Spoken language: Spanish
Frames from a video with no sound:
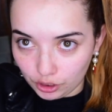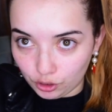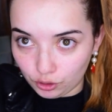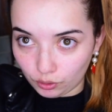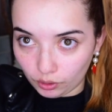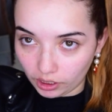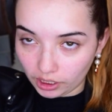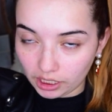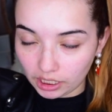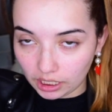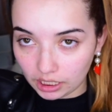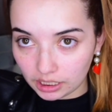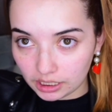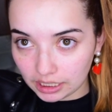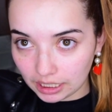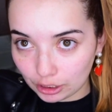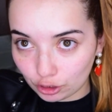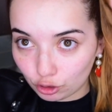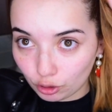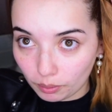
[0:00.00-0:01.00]
y yo aquí
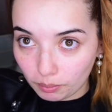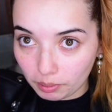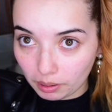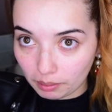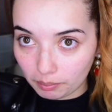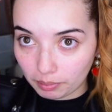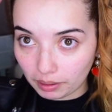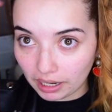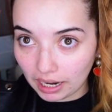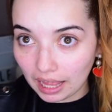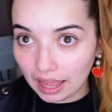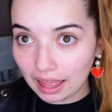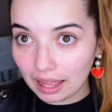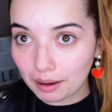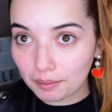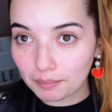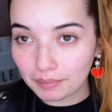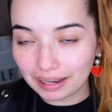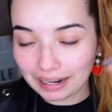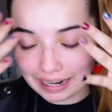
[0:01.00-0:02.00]
ya estoy
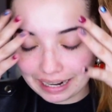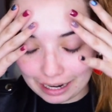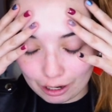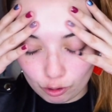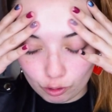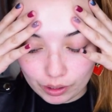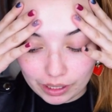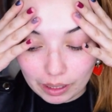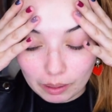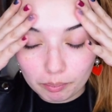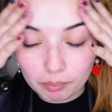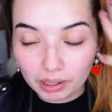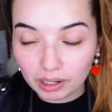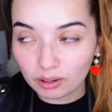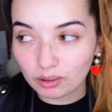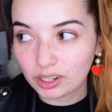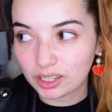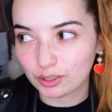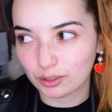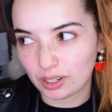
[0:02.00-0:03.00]
preparada, me recogí el
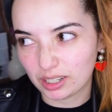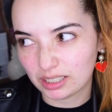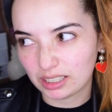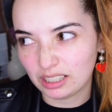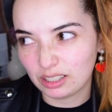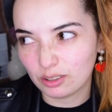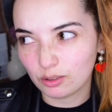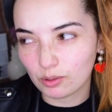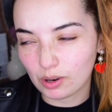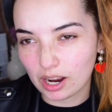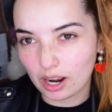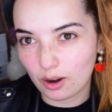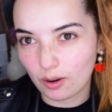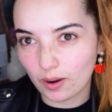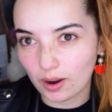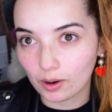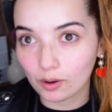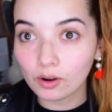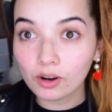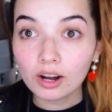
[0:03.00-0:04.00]
pelo, que eso casi nunca
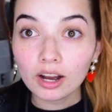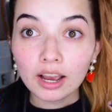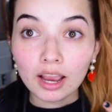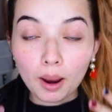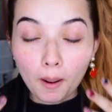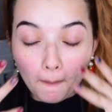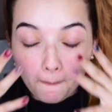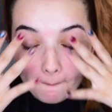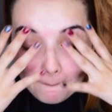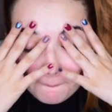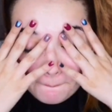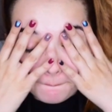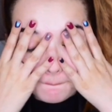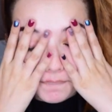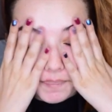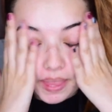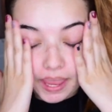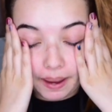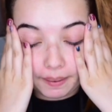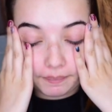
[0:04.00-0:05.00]
lo hago.
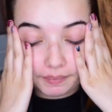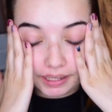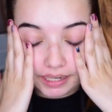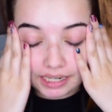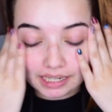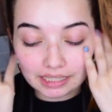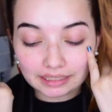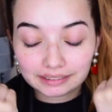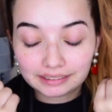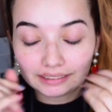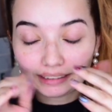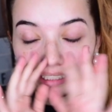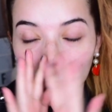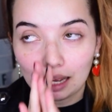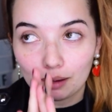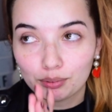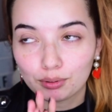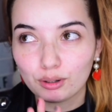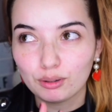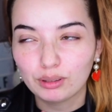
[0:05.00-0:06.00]
Dejé mi cara sin
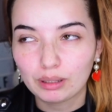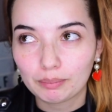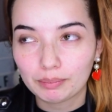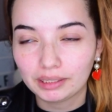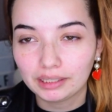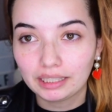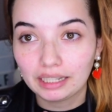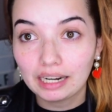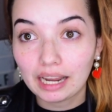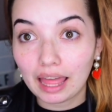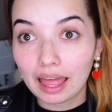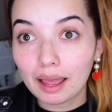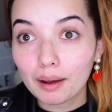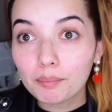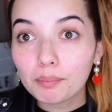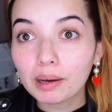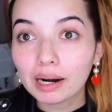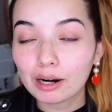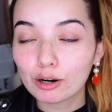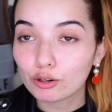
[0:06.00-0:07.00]
absolutamente
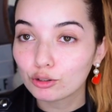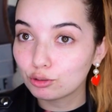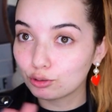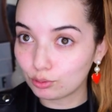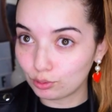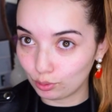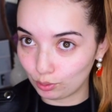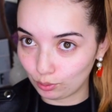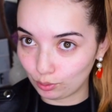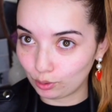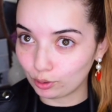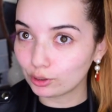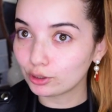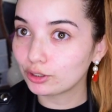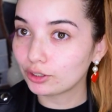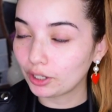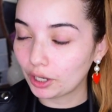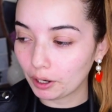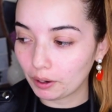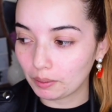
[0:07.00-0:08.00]
nada para los
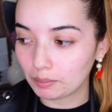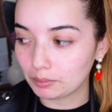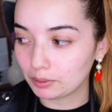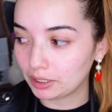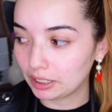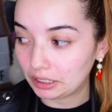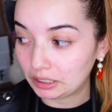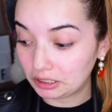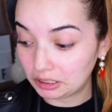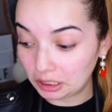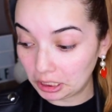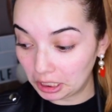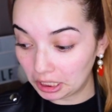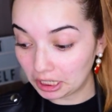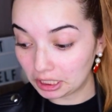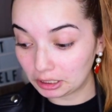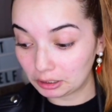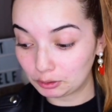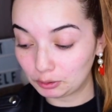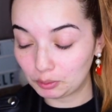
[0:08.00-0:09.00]
trucos que vamos a
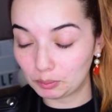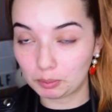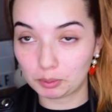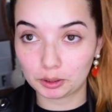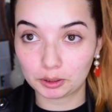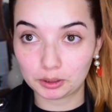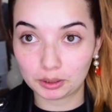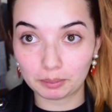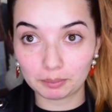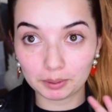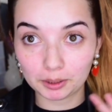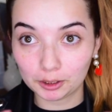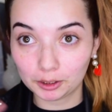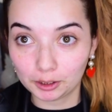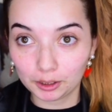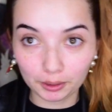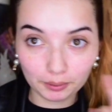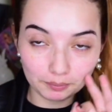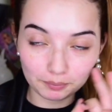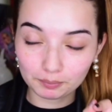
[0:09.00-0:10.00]
hacer,
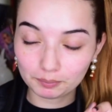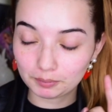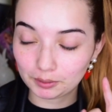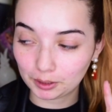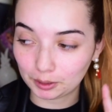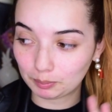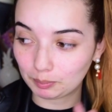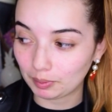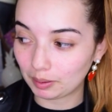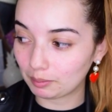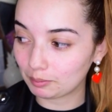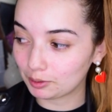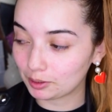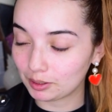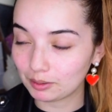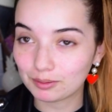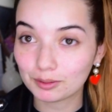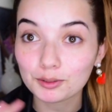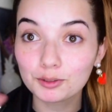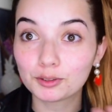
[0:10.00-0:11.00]
supuestamente, que esperamos
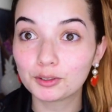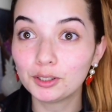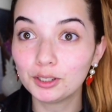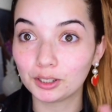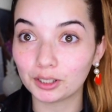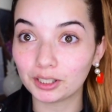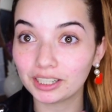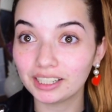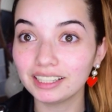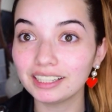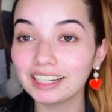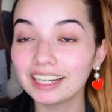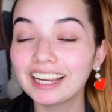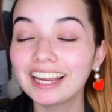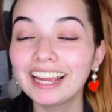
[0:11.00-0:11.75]
que funcionen.